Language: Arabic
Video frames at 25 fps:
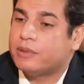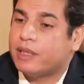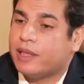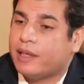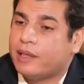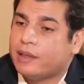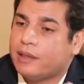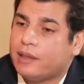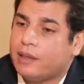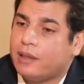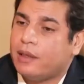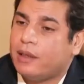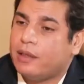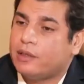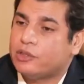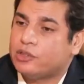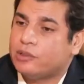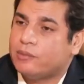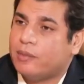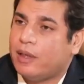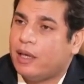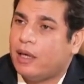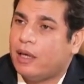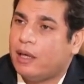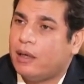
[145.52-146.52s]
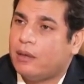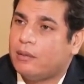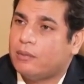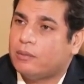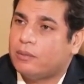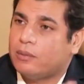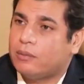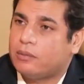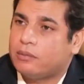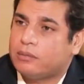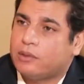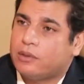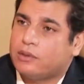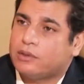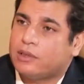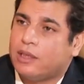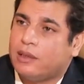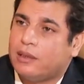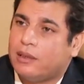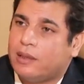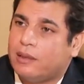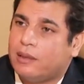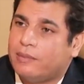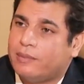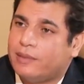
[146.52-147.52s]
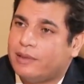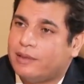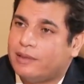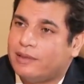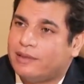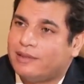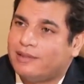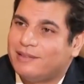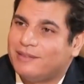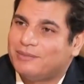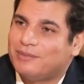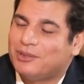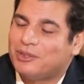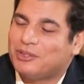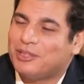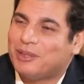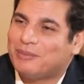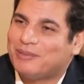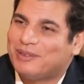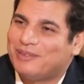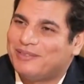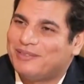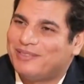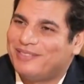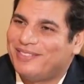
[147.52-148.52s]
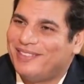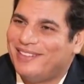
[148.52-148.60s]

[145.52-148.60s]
بتاخذها جمعه وبترجع تنفعل بترجع بتنفعل. بس